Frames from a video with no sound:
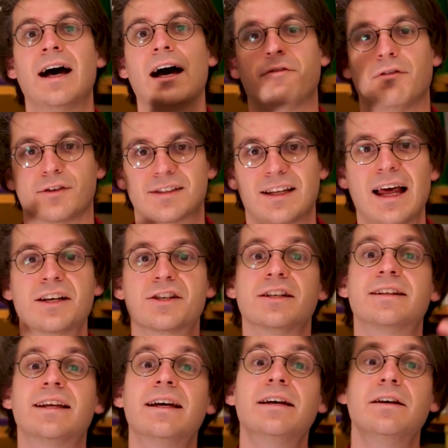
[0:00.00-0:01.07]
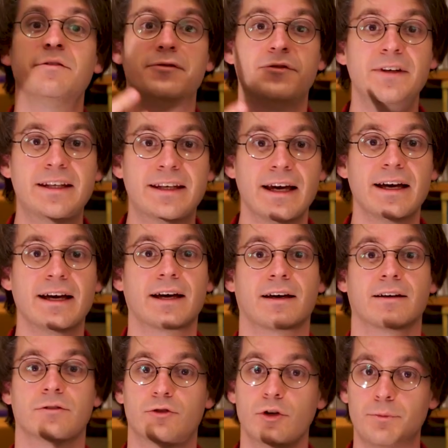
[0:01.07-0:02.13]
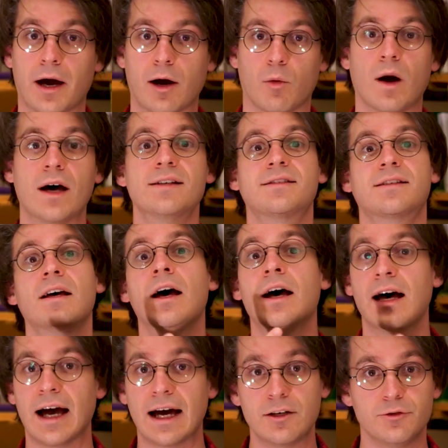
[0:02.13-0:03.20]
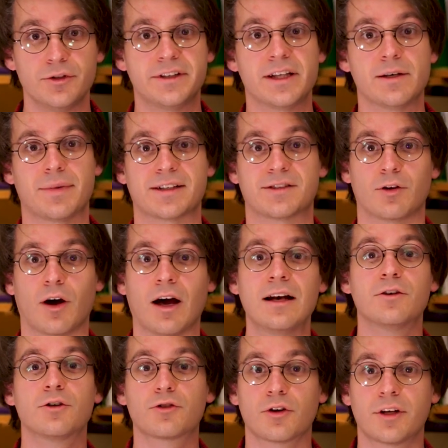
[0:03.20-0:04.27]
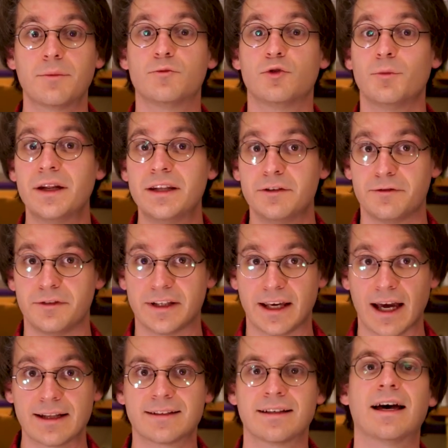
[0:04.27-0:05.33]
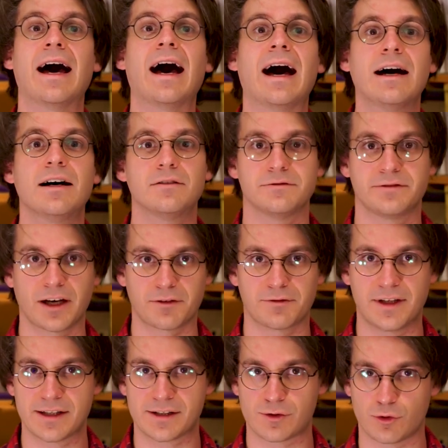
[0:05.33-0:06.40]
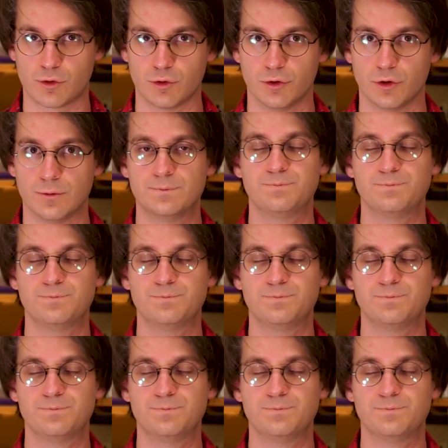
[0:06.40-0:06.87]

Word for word: Avant cela, j'étais vicaire de paroisse à l'unité pastorale Notre-Dame du Magnificat à Verviers-Sud.